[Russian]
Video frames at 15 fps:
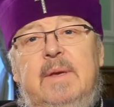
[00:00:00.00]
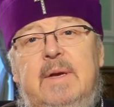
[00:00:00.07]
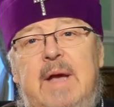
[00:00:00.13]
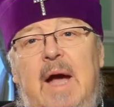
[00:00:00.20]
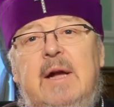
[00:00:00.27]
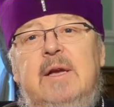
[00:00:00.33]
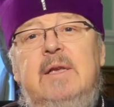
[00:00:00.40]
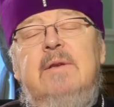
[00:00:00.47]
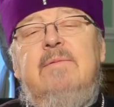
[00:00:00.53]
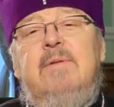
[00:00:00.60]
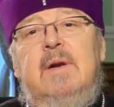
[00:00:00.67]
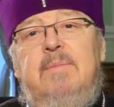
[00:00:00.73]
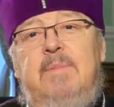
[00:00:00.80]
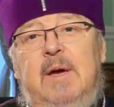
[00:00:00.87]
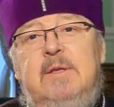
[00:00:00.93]
как они
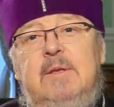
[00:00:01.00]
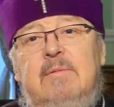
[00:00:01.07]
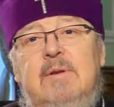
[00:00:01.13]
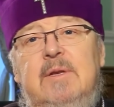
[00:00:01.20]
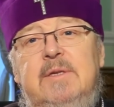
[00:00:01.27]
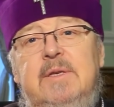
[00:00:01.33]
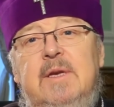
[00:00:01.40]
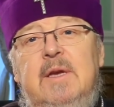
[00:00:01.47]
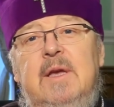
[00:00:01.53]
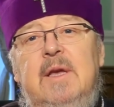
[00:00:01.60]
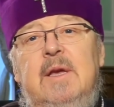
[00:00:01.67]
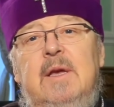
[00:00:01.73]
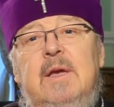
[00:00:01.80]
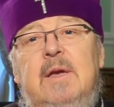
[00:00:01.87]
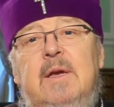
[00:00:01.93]
вырабатывались.
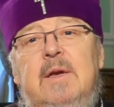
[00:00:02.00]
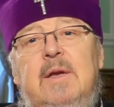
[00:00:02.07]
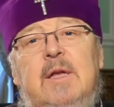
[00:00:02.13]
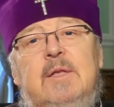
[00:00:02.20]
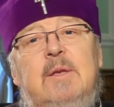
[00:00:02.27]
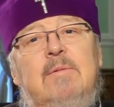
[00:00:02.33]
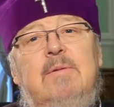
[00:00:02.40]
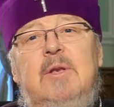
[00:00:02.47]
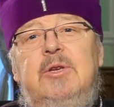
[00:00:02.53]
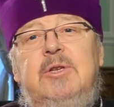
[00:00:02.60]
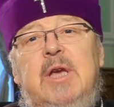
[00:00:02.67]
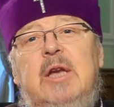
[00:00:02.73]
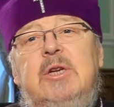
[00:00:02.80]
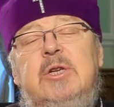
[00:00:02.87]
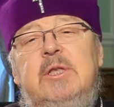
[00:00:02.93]
Это
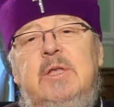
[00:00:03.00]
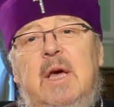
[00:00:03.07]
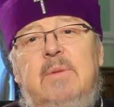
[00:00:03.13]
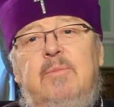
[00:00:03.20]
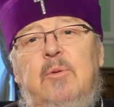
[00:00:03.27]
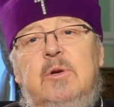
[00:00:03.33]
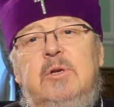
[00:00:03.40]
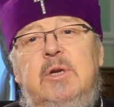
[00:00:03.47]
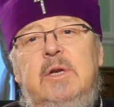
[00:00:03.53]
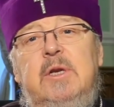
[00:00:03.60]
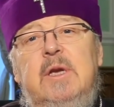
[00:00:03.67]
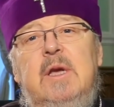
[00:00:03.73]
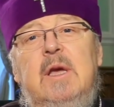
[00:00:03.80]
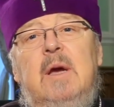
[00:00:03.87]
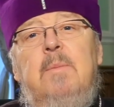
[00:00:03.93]
величайший дар
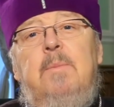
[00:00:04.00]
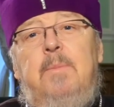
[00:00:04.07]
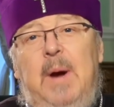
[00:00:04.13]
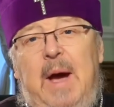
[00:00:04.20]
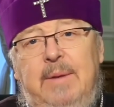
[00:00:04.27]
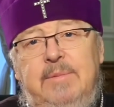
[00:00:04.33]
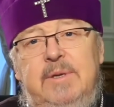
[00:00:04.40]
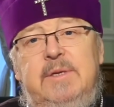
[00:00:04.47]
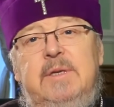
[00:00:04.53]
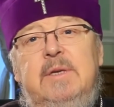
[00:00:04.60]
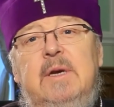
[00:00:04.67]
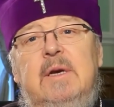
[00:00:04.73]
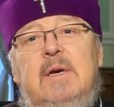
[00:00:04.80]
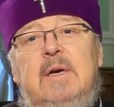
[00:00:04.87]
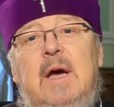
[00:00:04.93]
Божий –
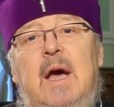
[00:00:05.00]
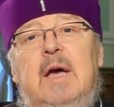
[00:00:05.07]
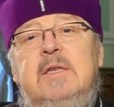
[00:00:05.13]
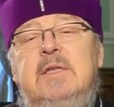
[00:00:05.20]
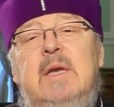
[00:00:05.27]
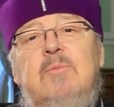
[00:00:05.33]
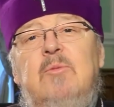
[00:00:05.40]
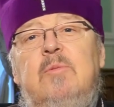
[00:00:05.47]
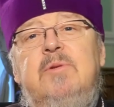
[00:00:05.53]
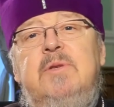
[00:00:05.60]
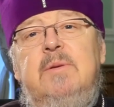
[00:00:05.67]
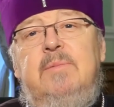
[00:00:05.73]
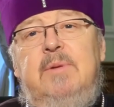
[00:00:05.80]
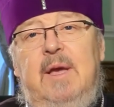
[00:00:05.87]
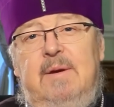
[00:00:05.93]
память о самом
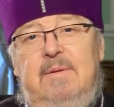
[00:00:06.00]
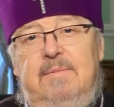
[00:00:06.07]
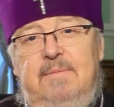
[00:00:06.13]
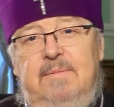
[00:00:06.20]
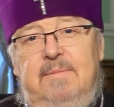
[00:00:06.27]
себе